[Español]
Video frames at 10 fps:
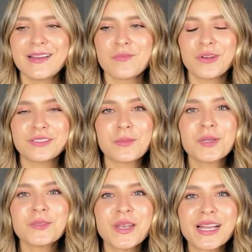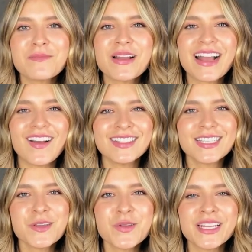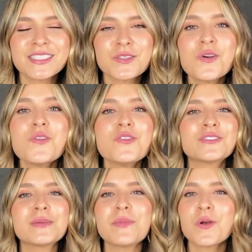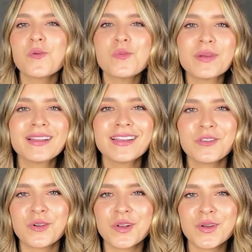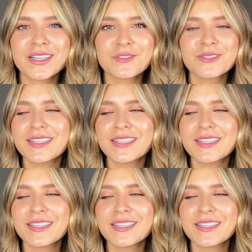Bueno, esta persona que me acaba de escribir esto, no se preocupen, que yo creo que es un